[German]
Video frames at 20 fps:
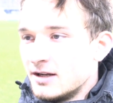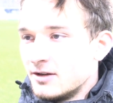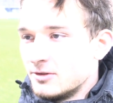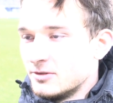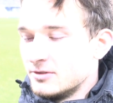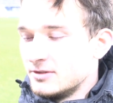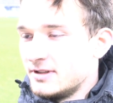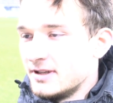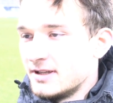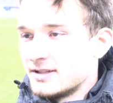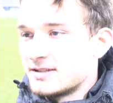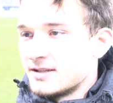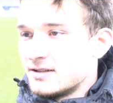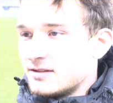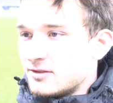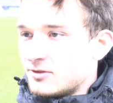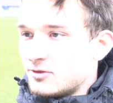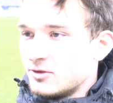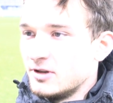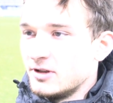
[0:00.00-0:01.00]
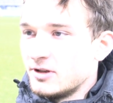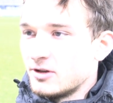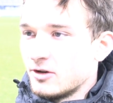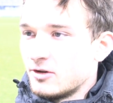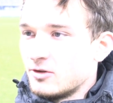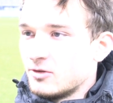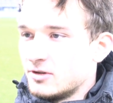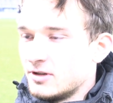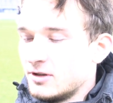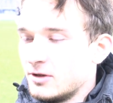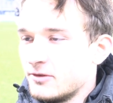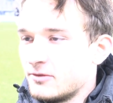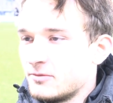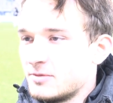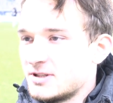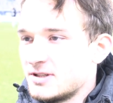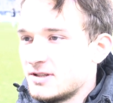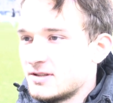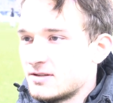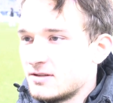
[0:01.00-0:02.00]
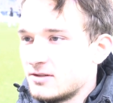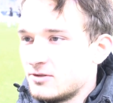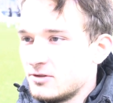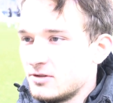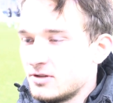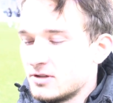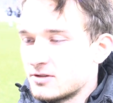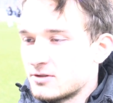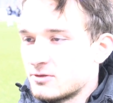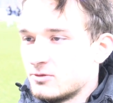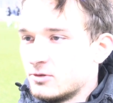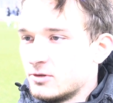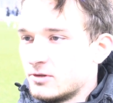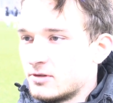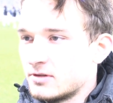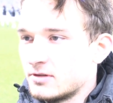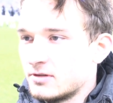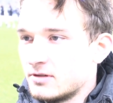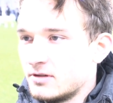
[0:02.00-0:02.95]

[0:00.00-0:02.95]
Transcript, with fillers: und jetzt hat natürlich, Rückrunde läuft bis jetzt natürlich ganz gut.